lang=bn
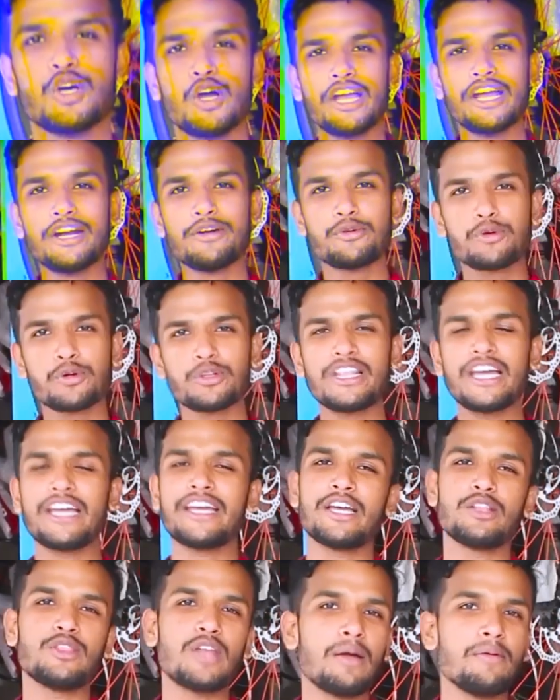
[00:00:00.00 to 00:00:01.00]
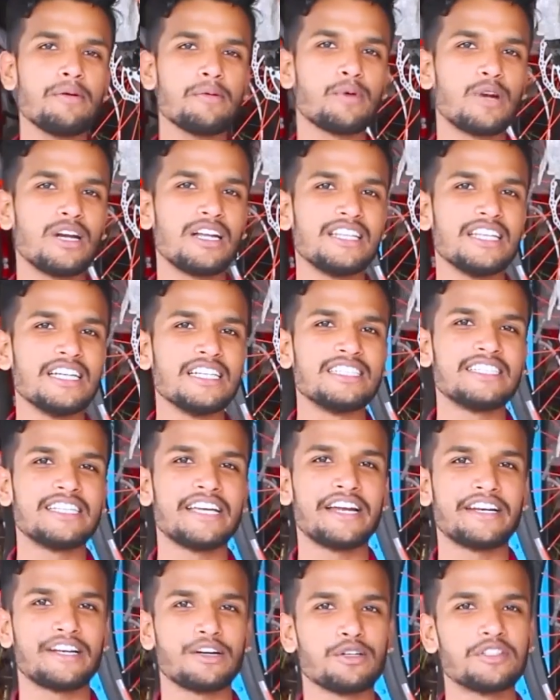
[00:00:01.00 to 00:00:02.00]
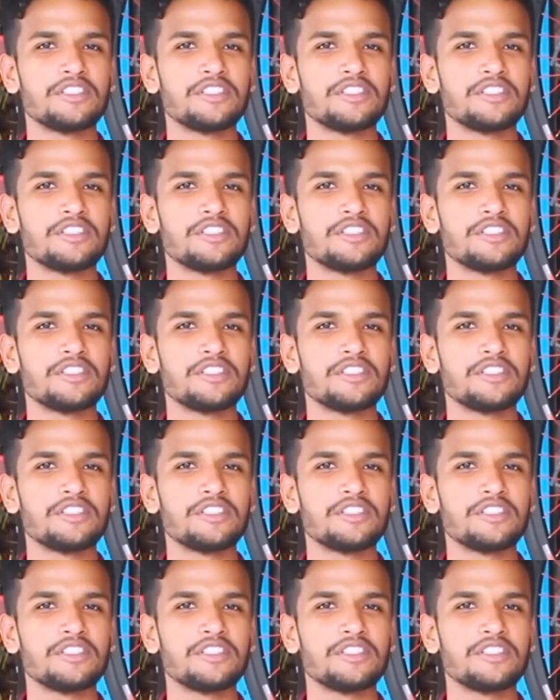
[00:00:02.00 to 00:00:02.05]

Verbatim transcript: সো ইন্ট্রোতেই কিন্তু আমি বলে দিয়েছি এটা